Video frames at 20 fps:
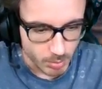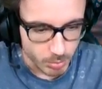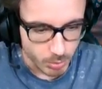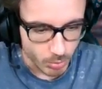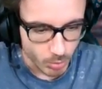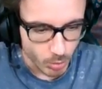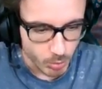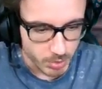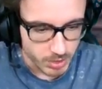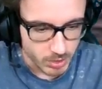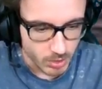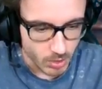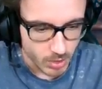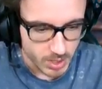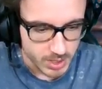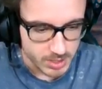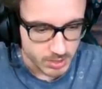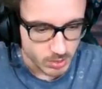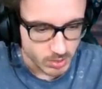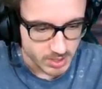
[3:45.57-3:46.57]
Pour le
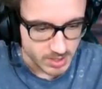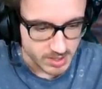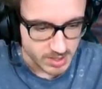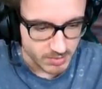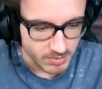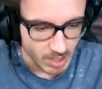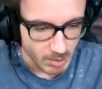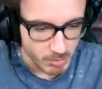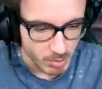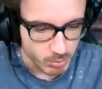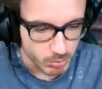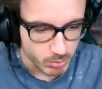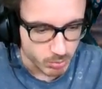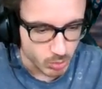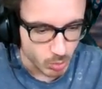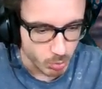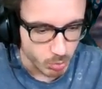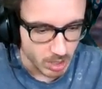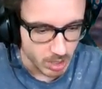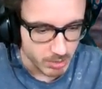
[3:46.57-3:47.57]
pétrole, est-ce que ça servirait pas
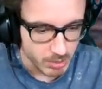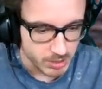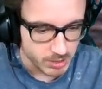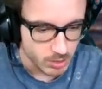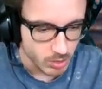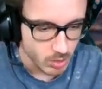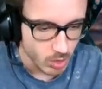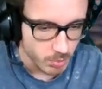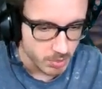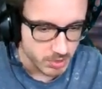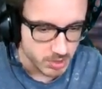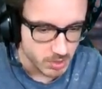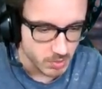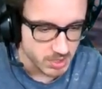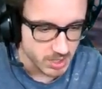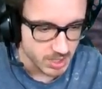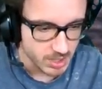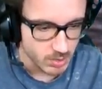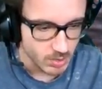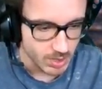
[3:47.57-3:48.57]
plutôt pour les bases de clan Parce que vous
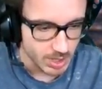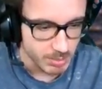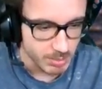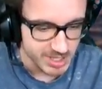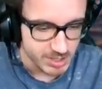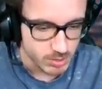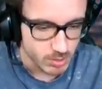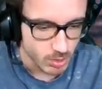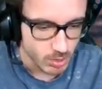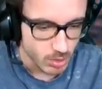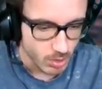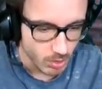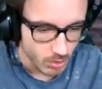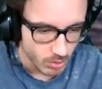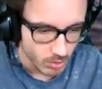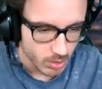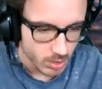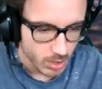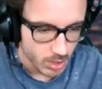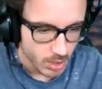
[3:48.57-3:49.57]
savez que dans les bases de
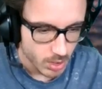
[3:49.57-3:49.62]
clan,